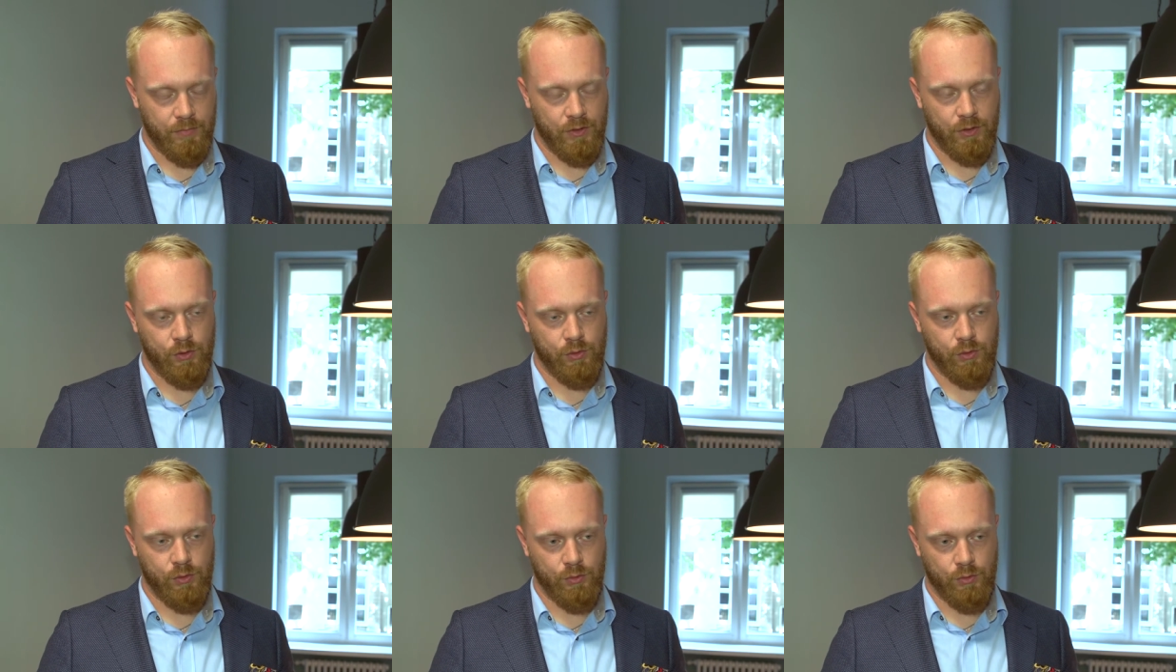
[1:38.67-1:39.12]

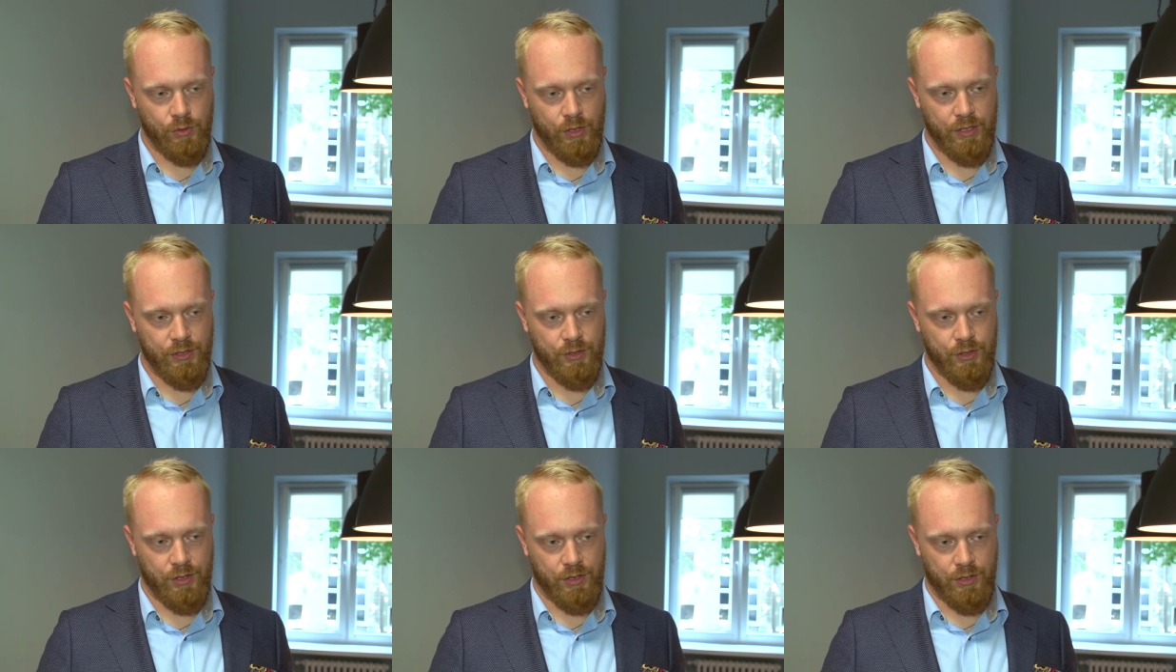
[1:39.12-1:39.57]

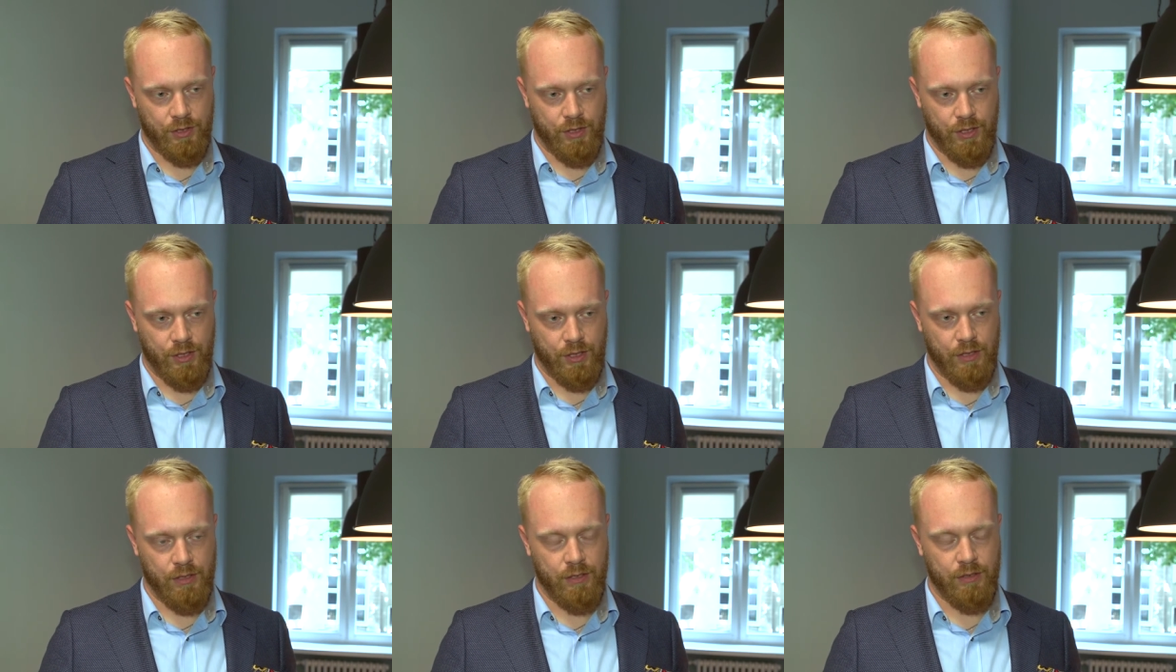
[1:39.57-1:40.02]
które
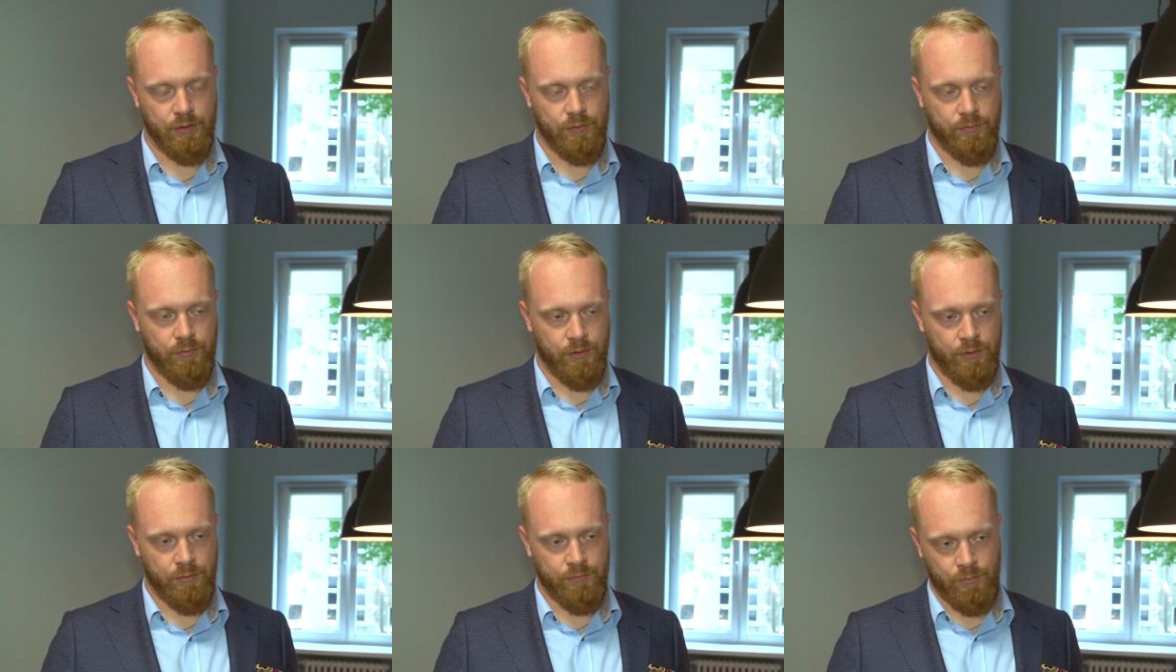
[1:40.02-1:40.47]
dzięki
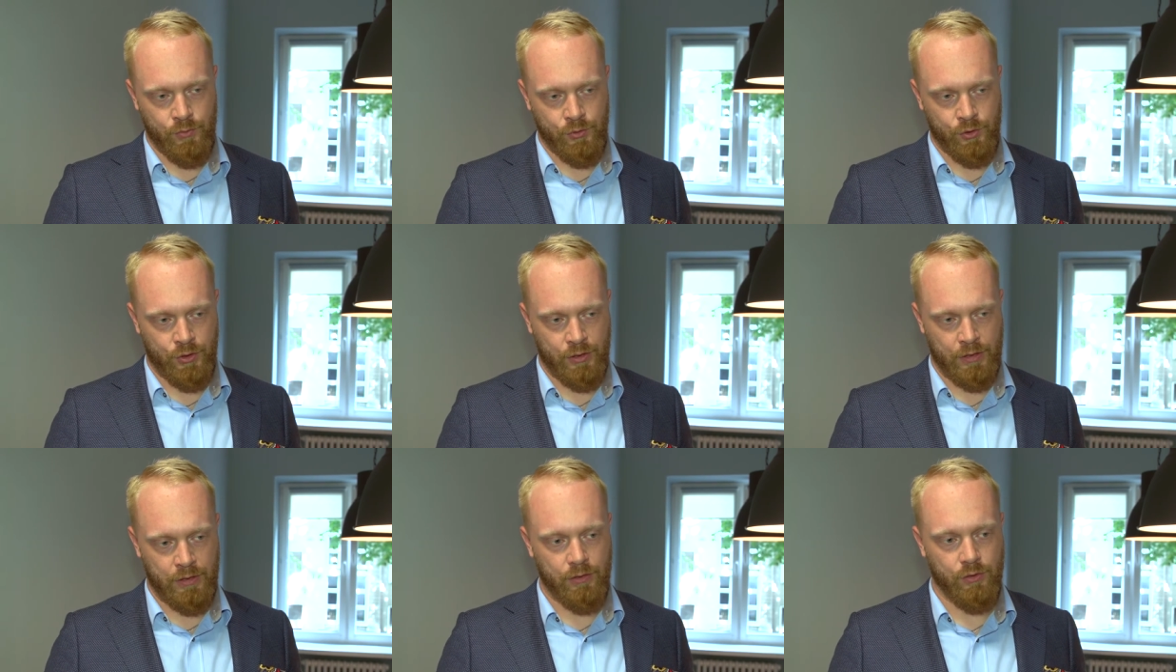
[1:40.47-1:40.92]
swoim
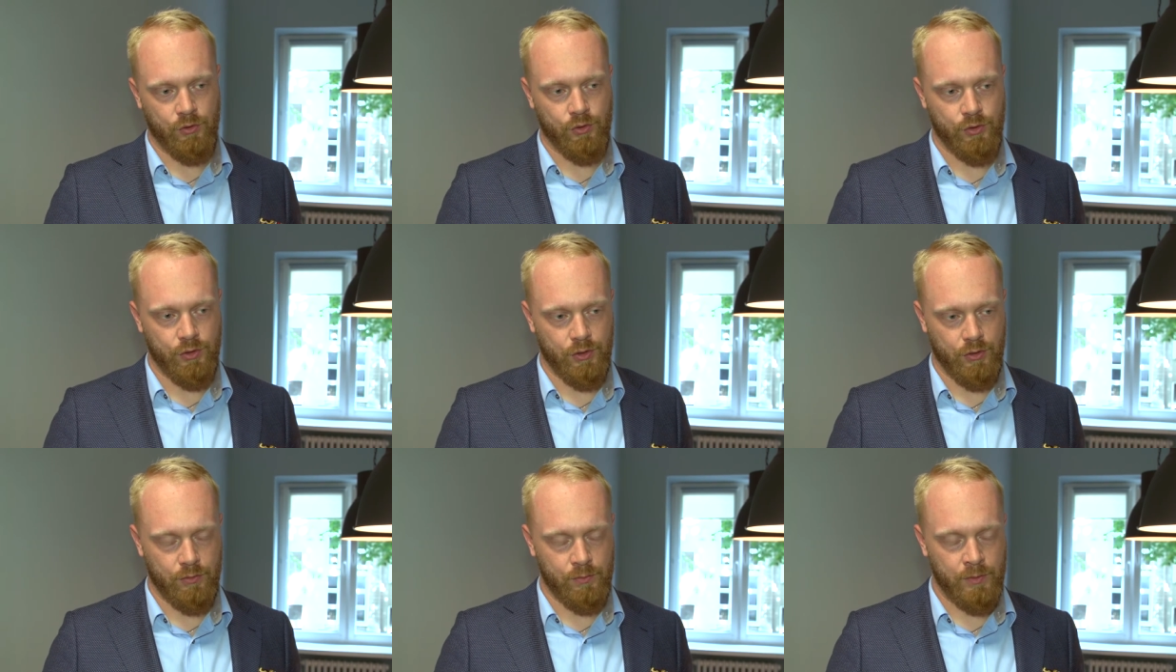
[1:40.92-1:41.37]

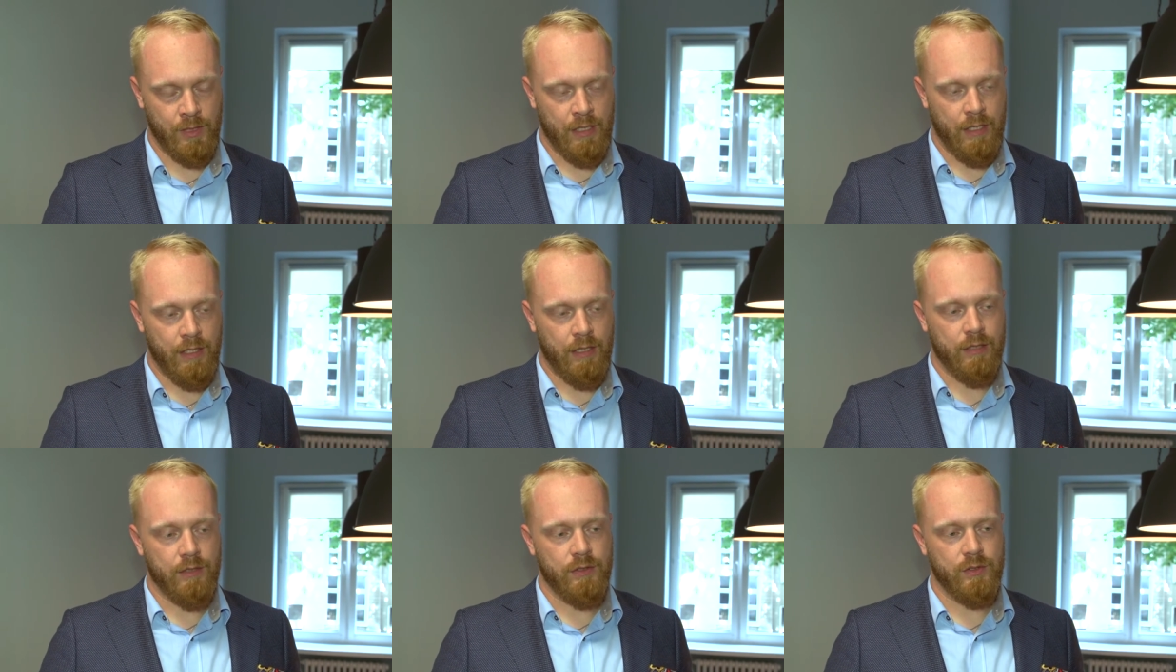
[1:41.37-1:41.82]
funkcjonalnościom
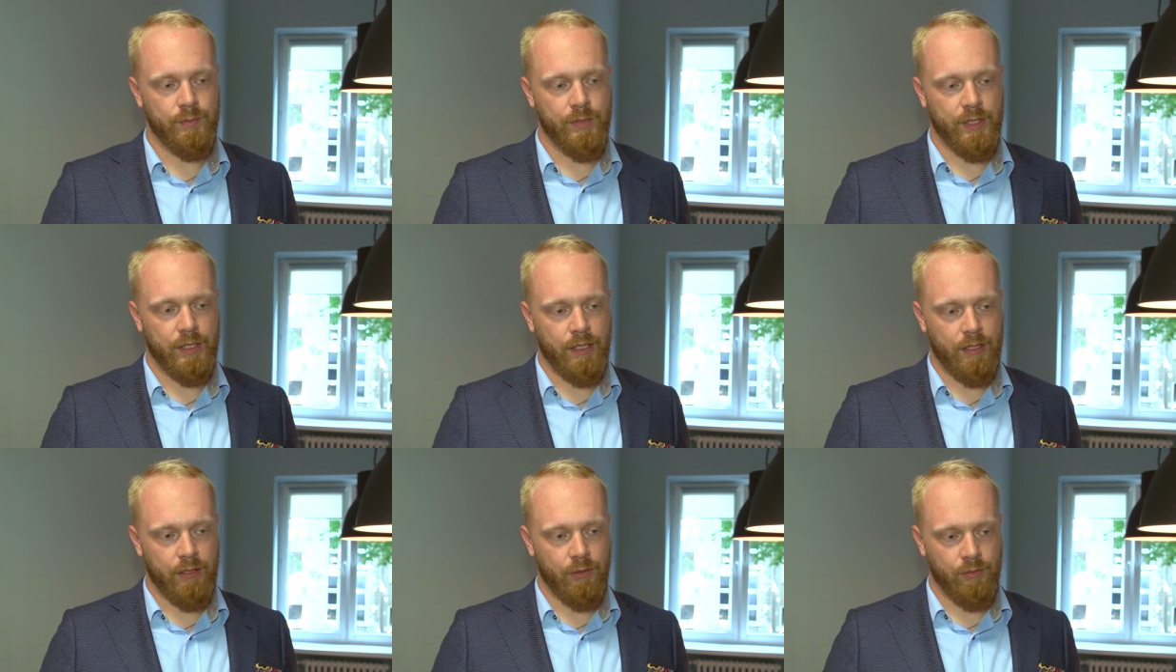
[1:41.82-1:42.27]

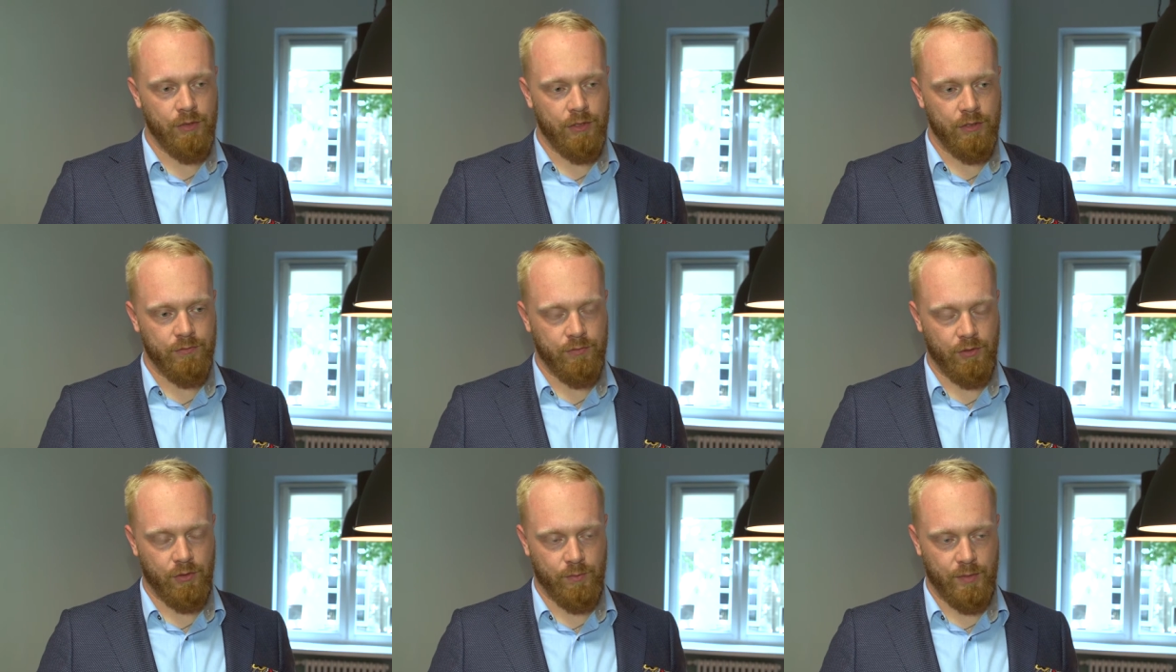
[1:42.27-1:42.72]
zbierają
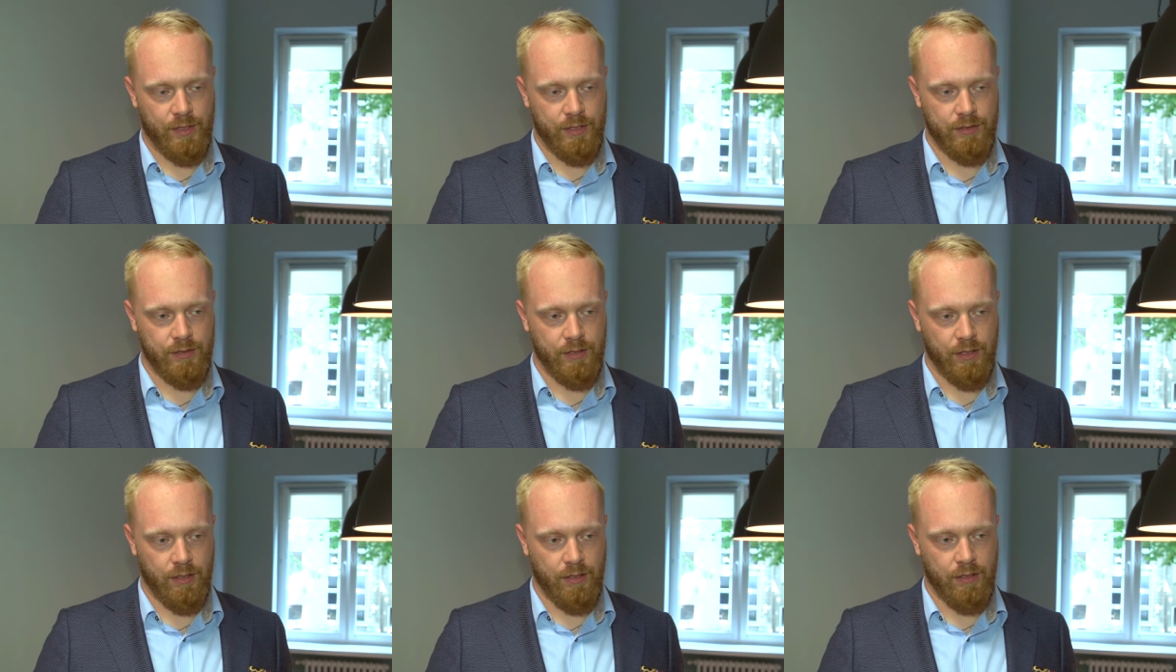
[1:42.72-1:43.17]

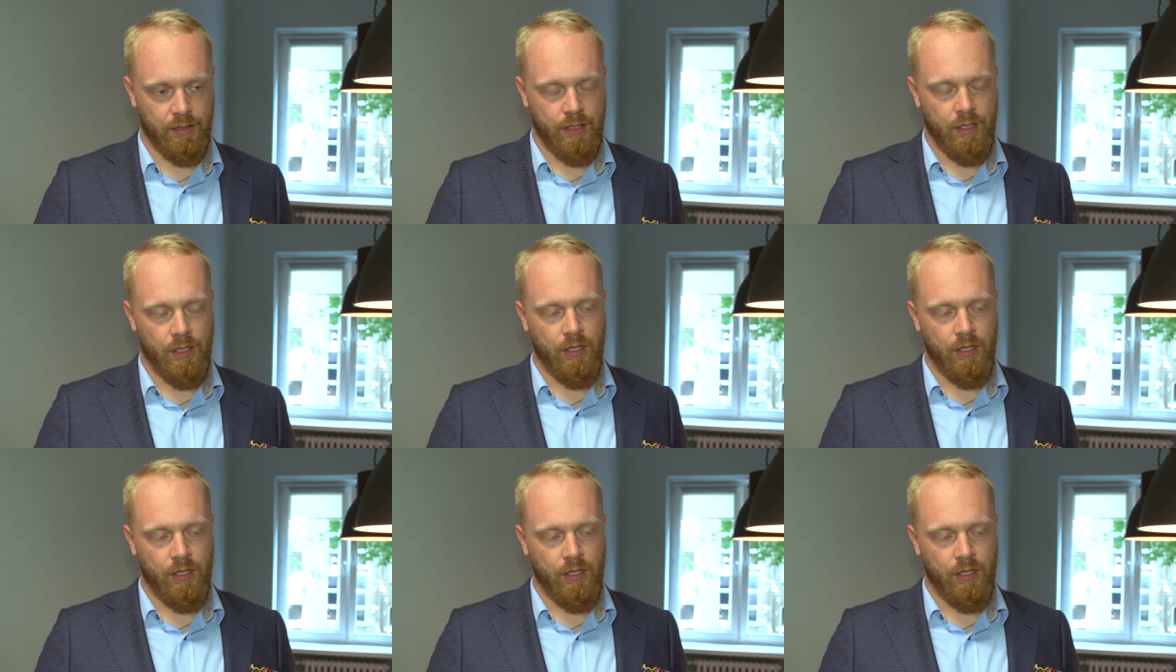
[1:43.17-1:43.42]
informacje